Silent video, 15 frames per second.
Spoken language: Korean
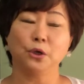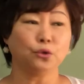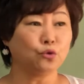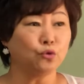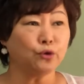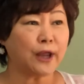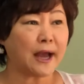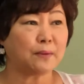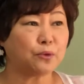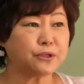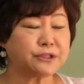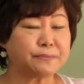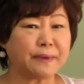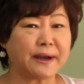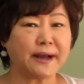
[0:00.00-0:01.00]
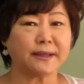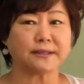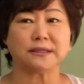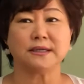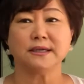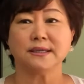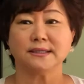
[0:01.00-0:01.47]
눈에 안
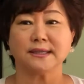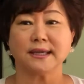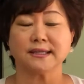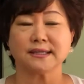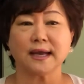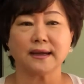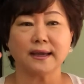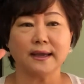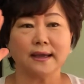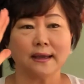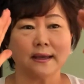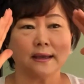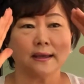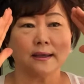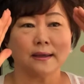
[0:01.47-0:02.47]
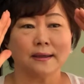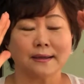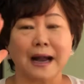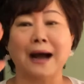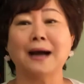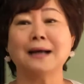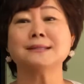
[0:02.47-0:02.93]
보이지만 세상에
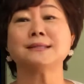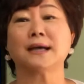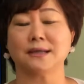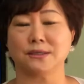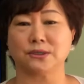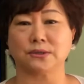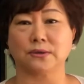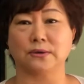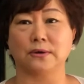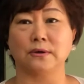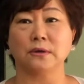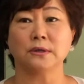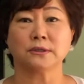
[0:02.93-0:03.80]
강한 자가 있어.